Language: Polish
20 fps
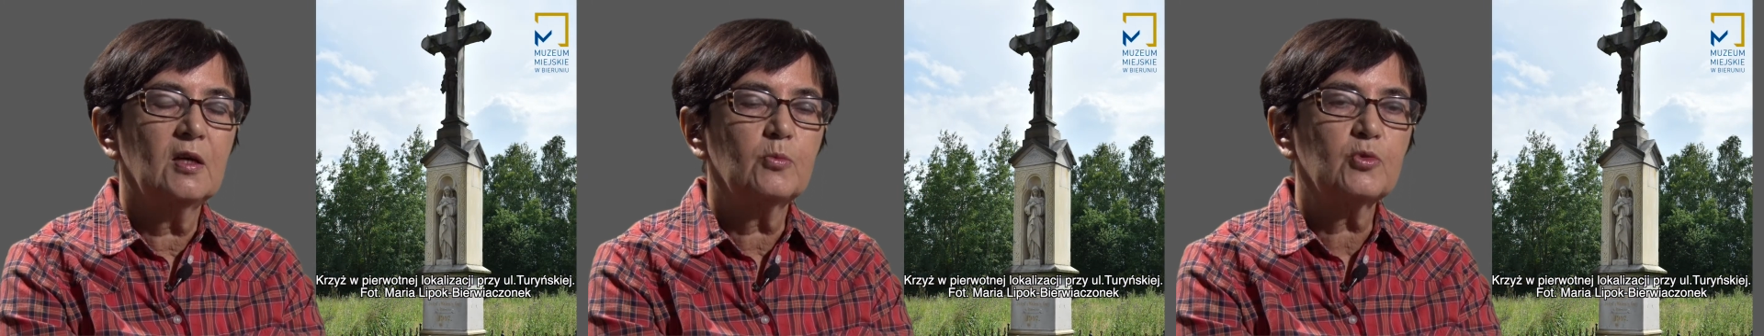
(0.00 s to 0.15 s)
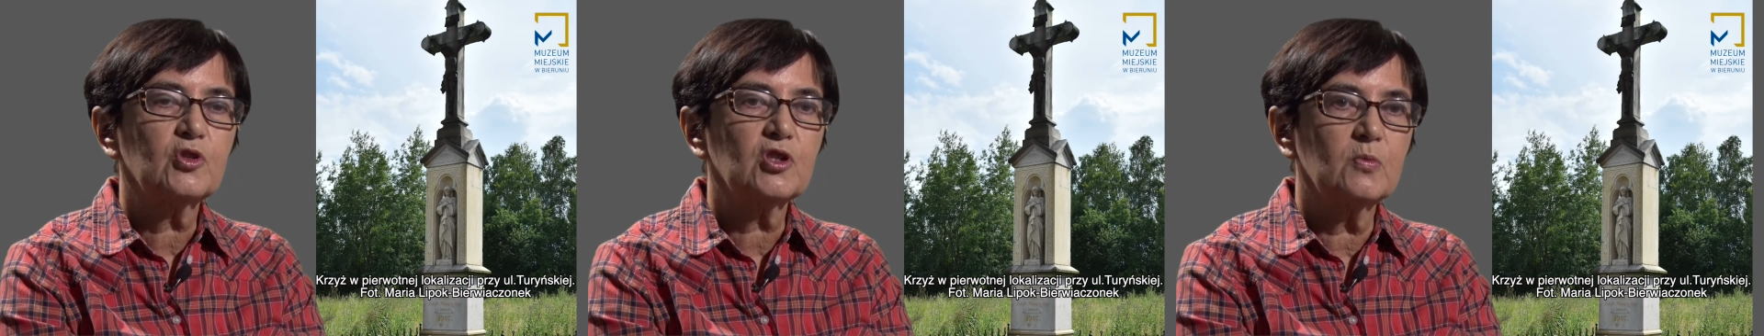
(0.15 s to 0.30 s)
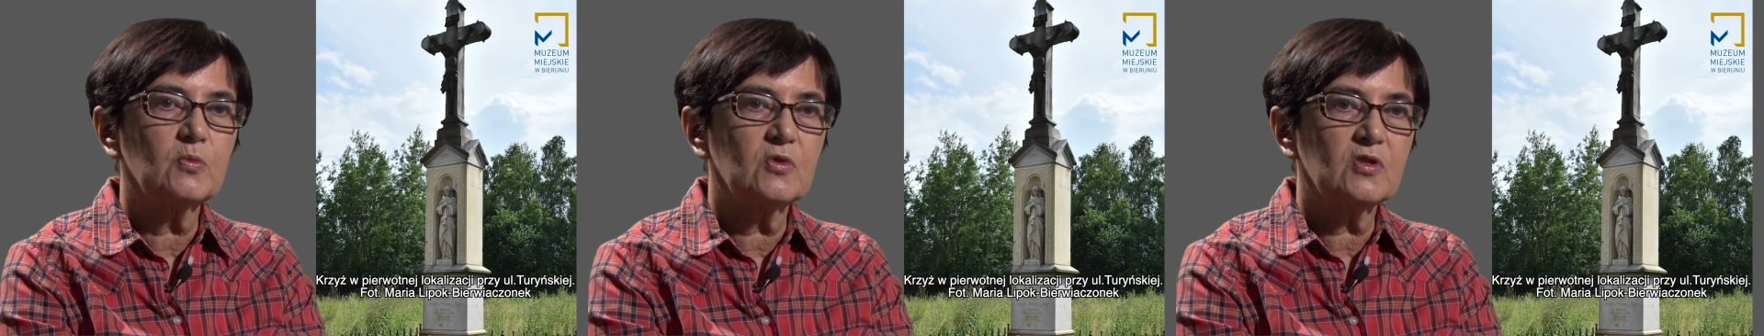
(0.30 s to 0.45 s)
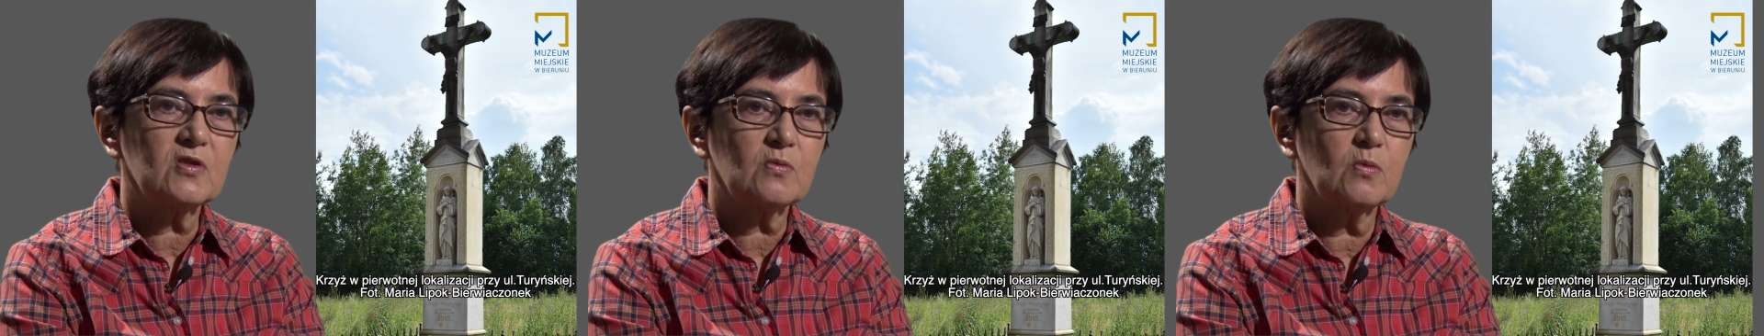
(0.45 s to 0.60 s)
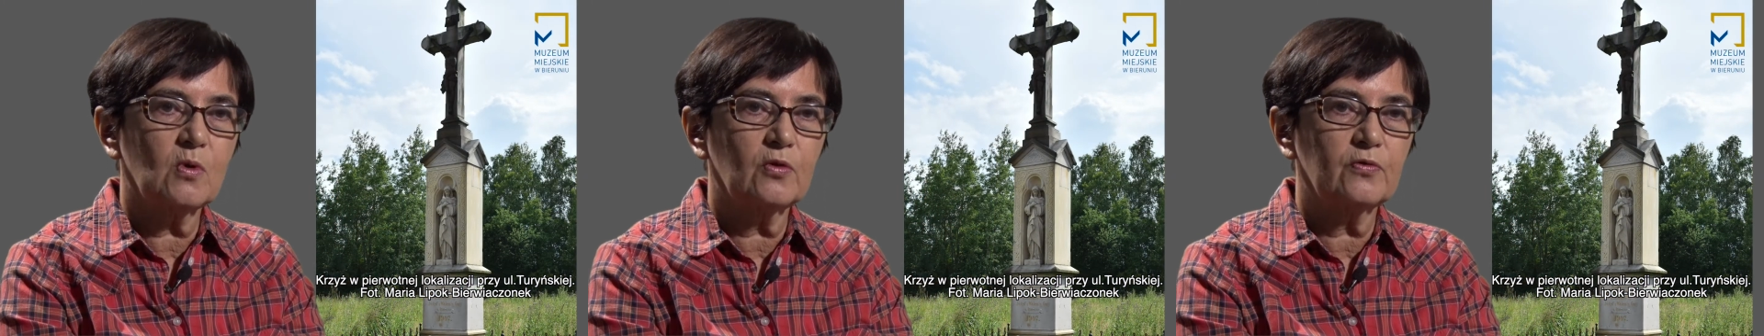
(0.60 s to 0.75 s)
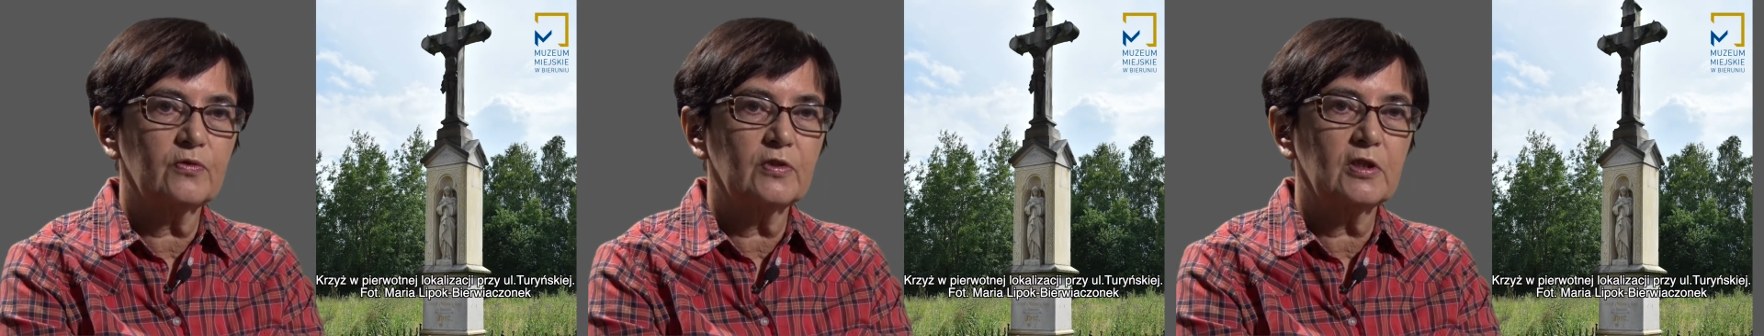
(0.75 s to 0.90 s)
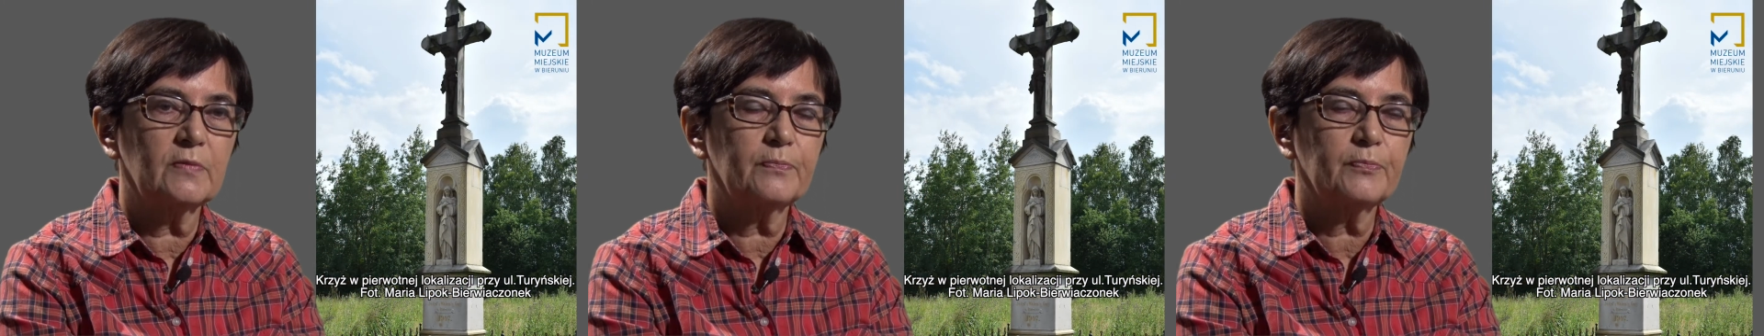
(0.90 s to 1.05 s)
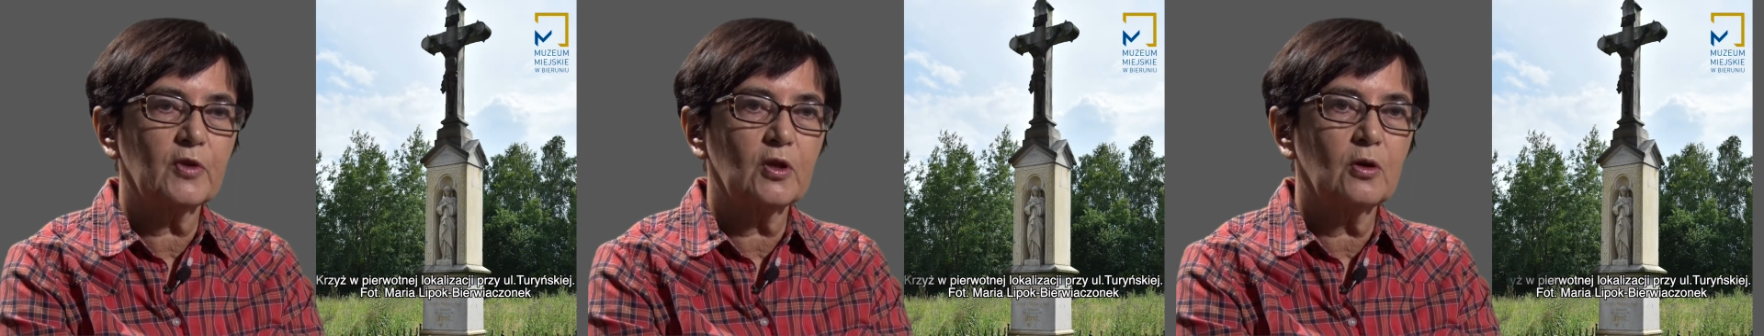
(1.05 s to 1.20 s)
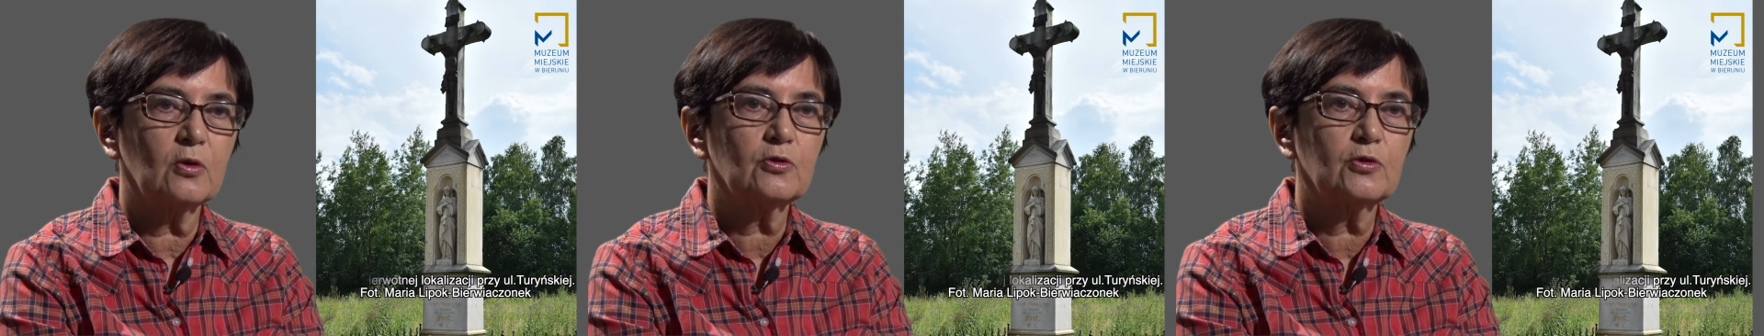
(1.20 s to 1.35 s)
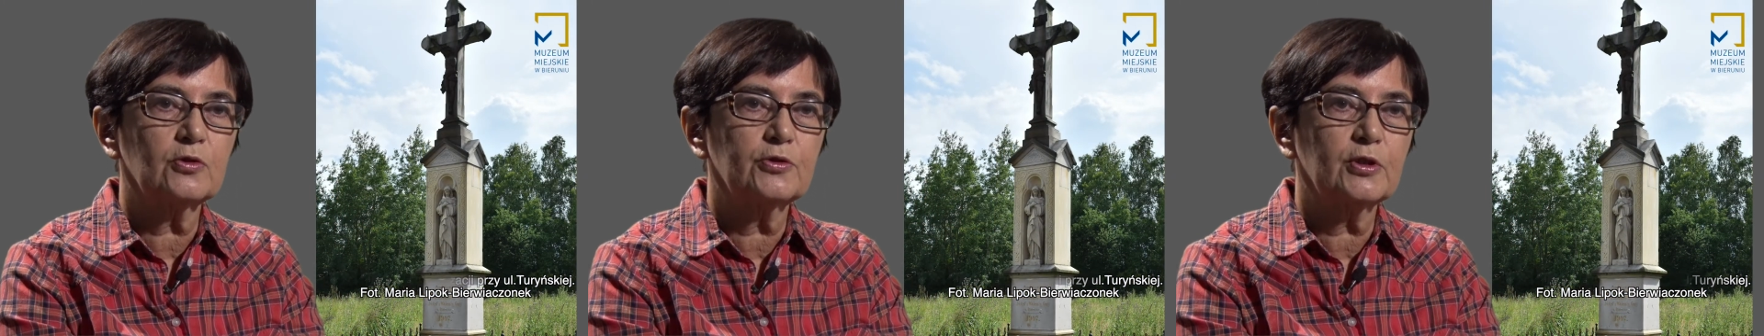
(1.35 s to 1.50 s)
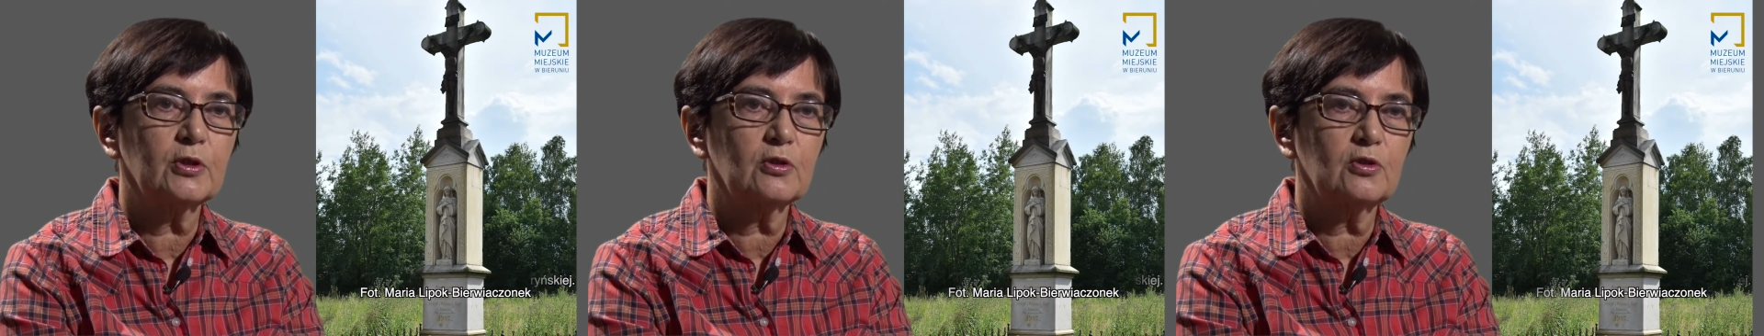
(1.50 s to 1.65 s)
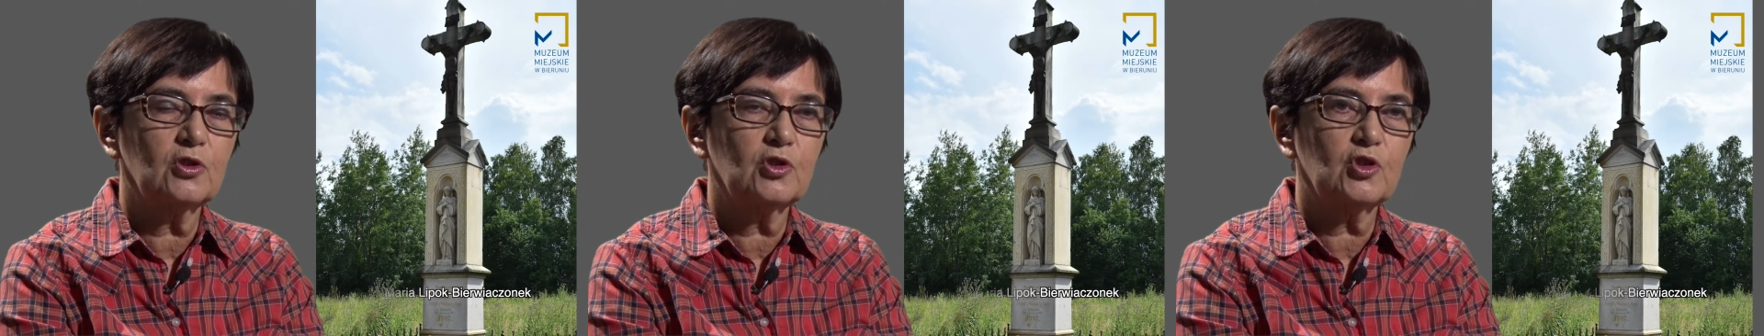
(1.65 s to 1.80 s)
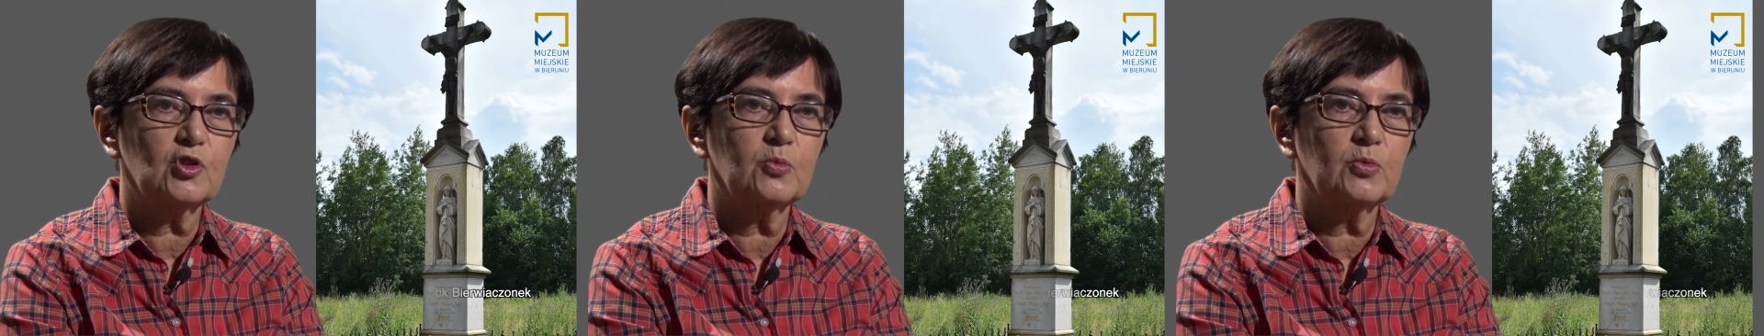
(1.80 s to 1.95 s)
przemysłowe od
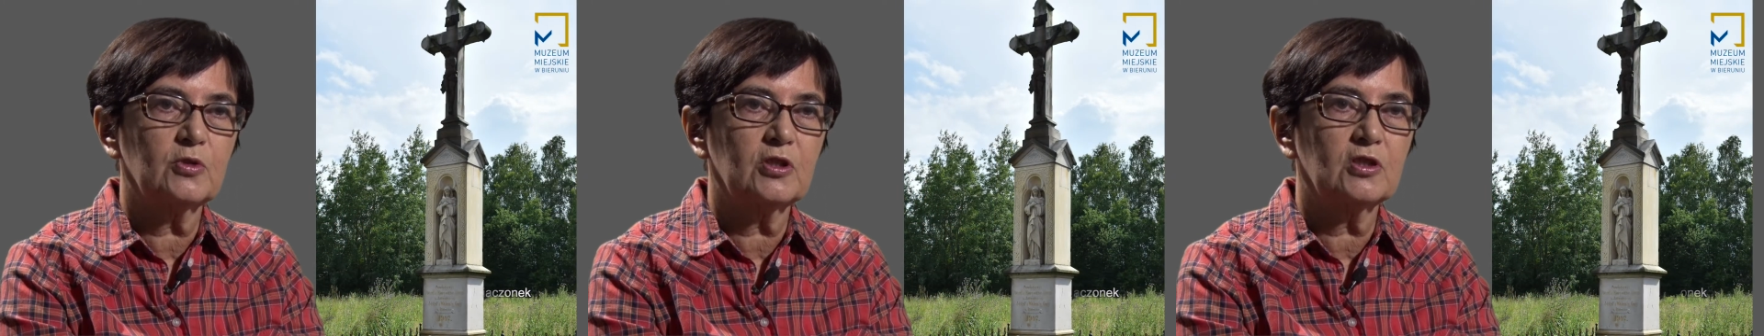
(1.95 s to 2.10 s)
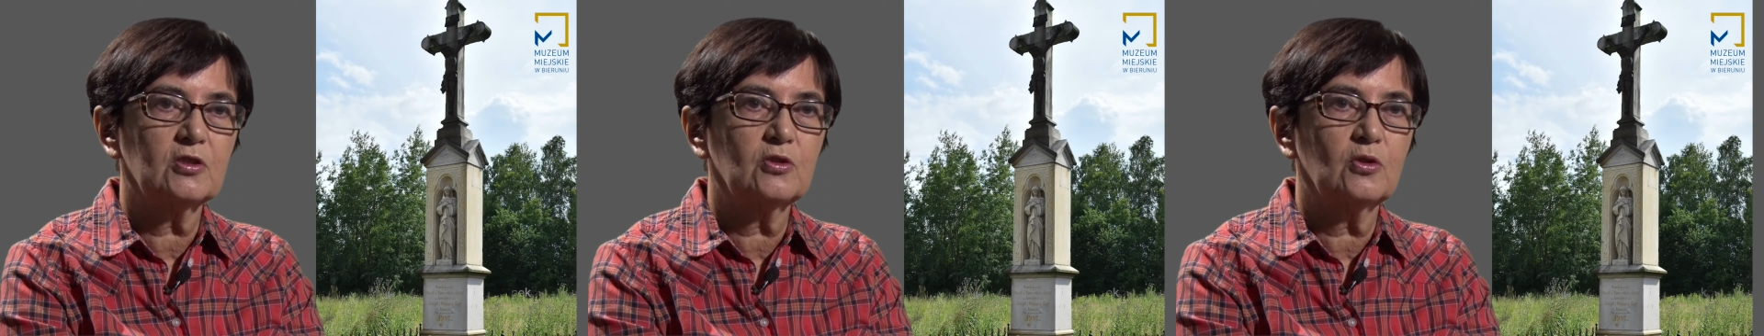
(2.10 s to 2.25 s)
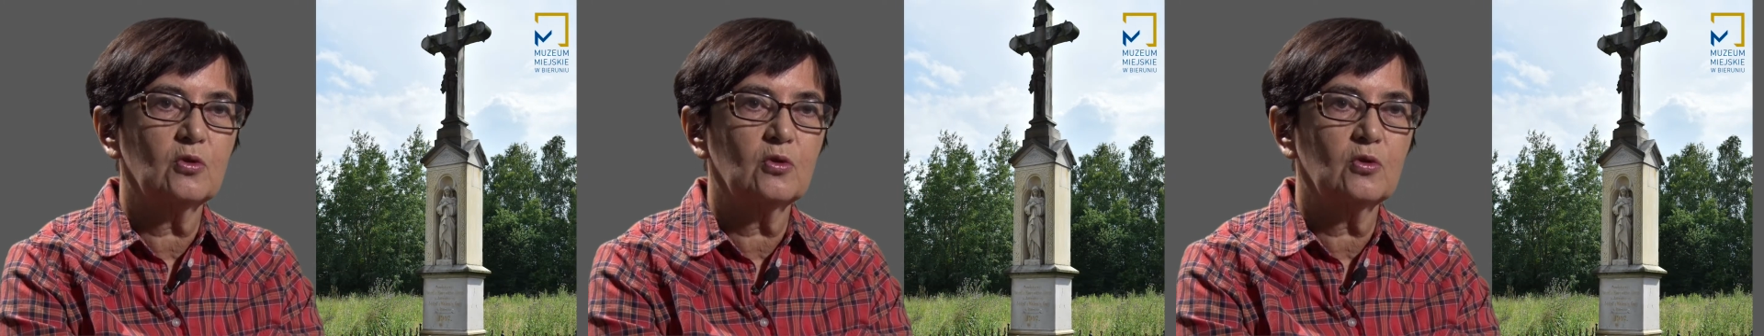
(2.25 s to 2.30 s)
drogi szybkiego